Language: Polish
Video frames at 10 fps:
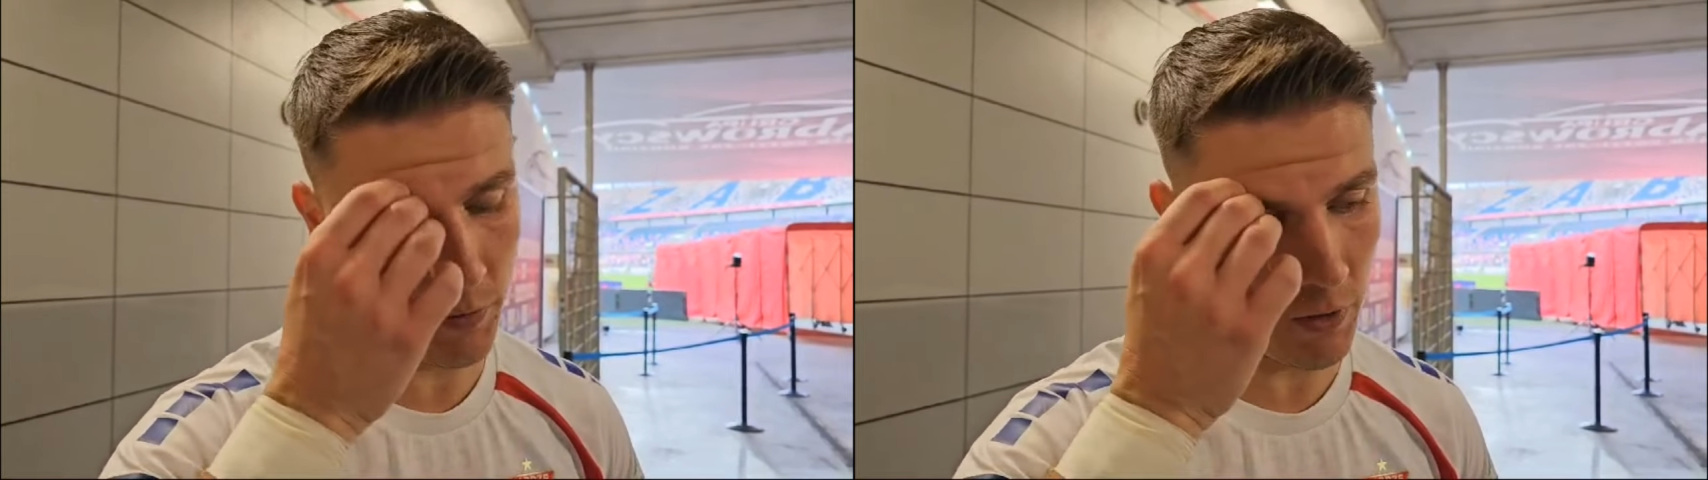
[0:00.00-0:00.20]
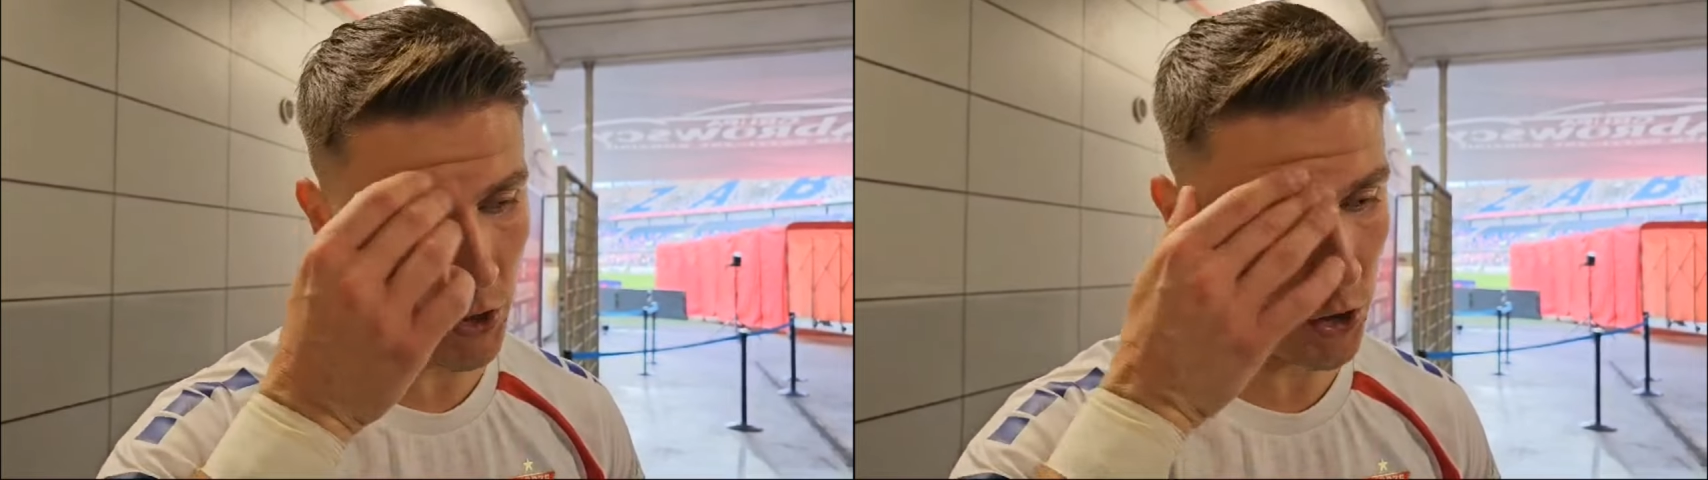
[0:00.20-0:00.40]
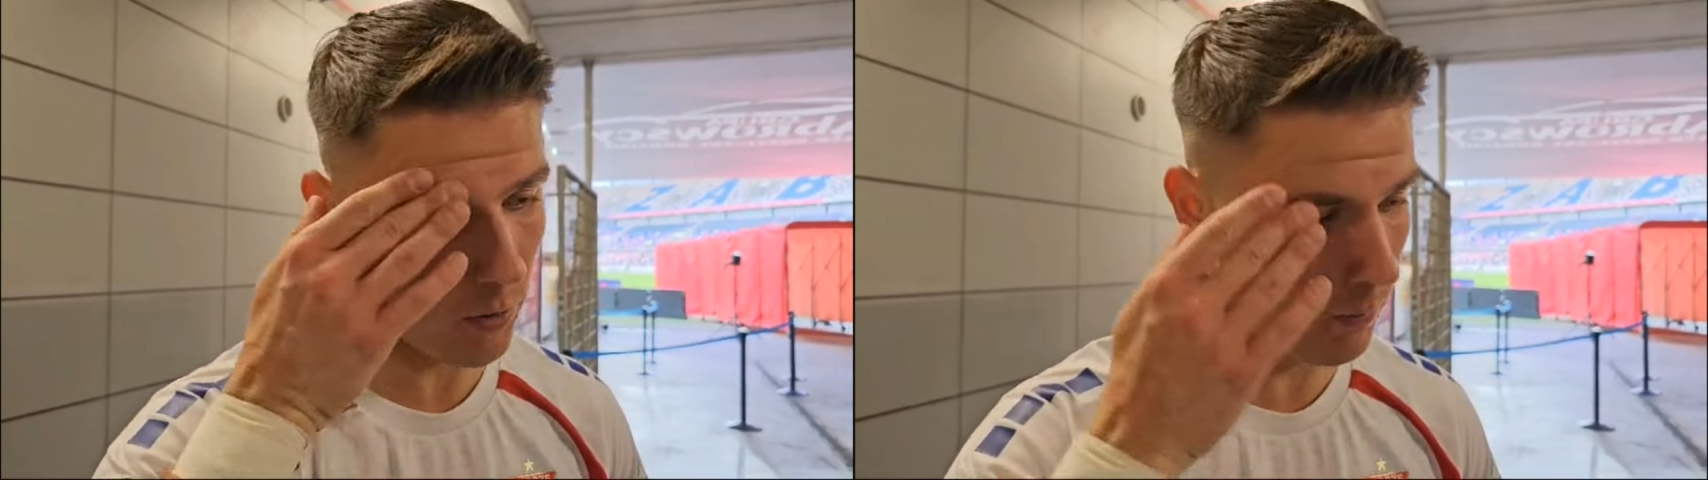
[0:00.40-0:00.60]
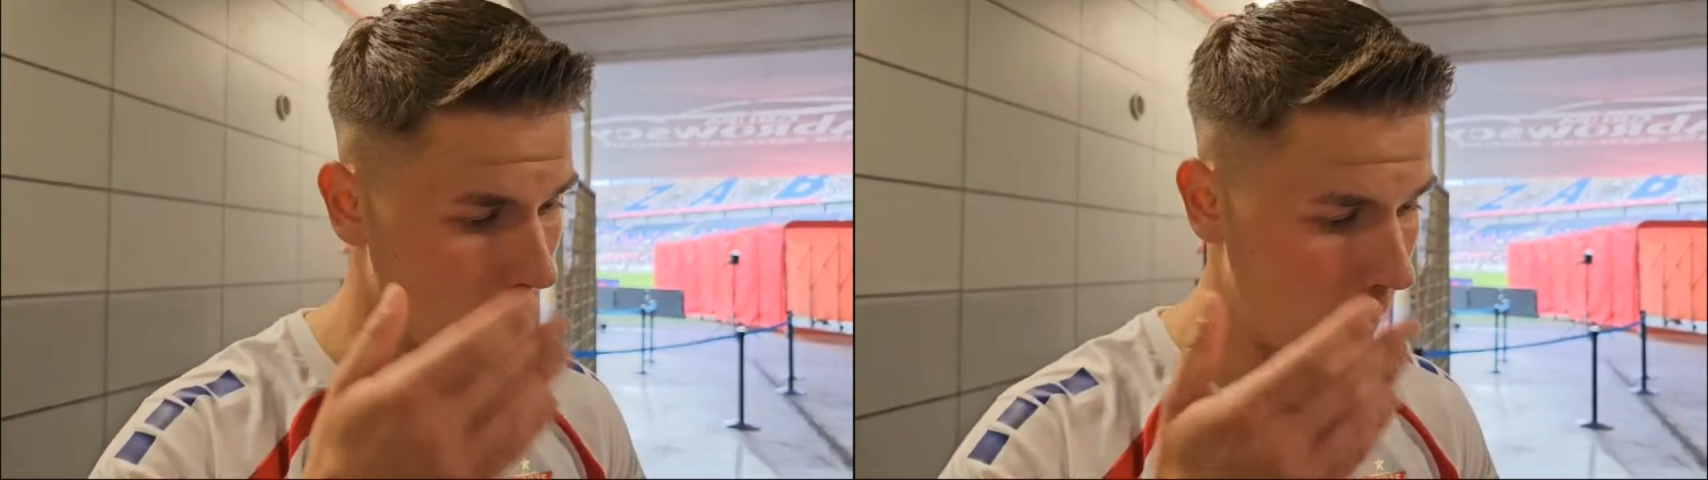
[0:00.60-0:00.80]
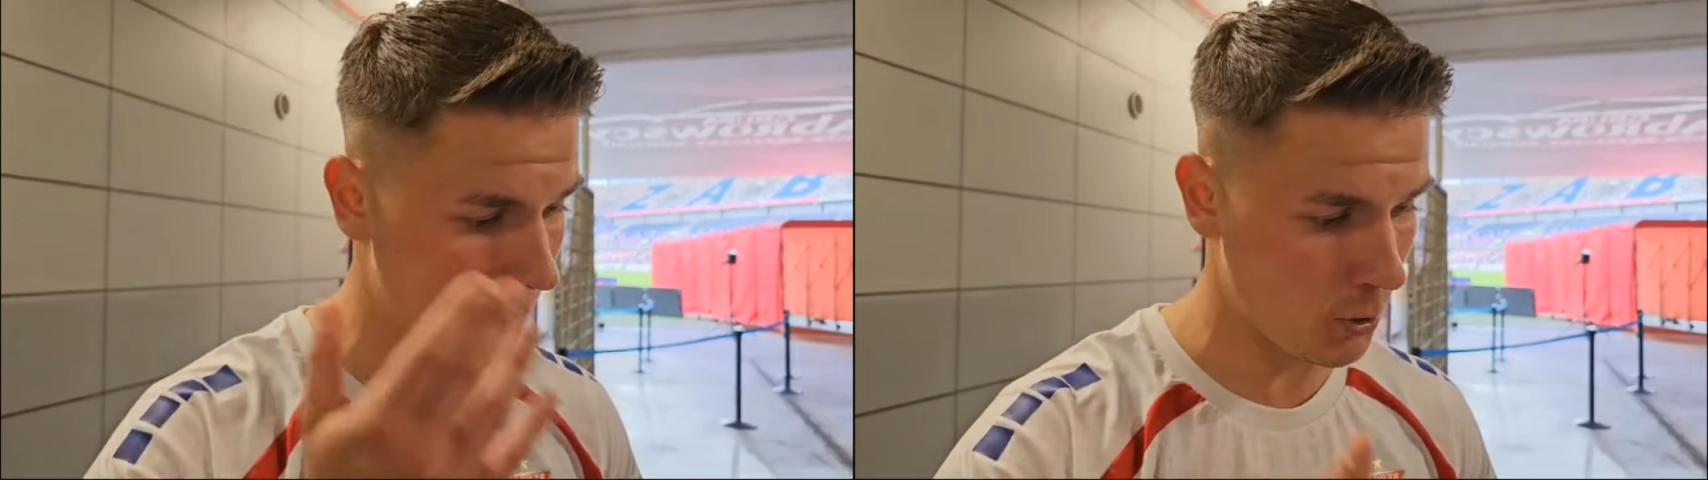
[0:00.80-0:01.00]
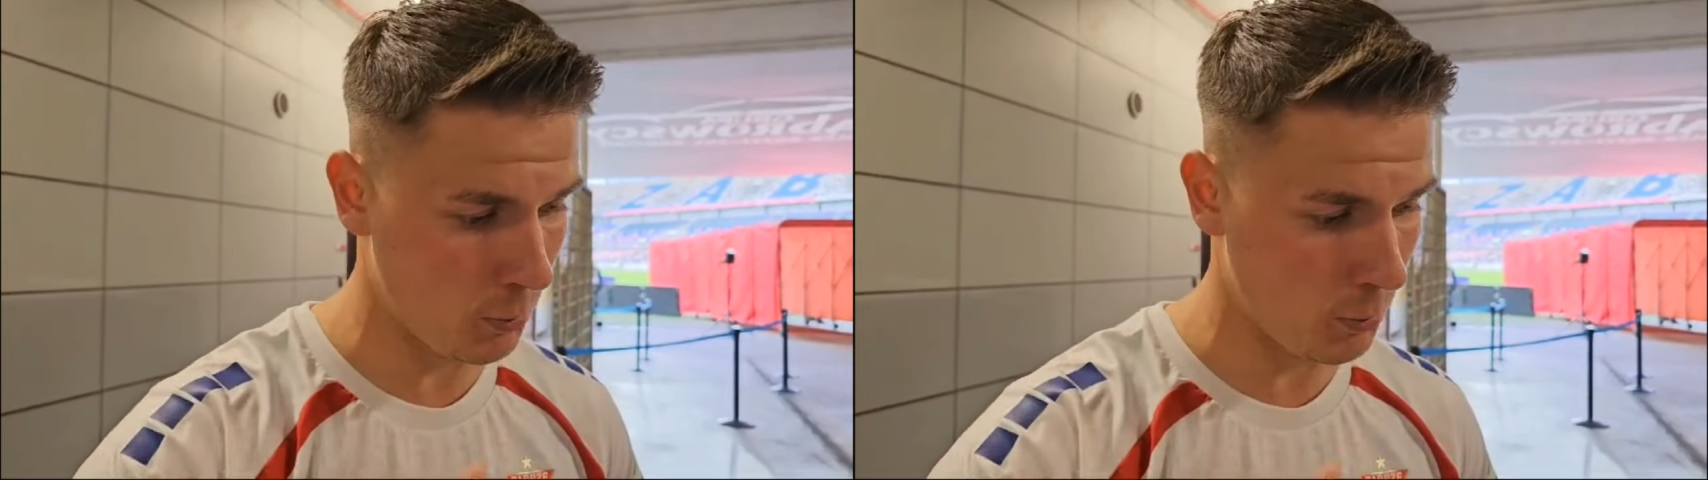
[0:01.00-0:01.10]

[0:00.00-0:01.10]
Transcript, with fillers: ponieważ byli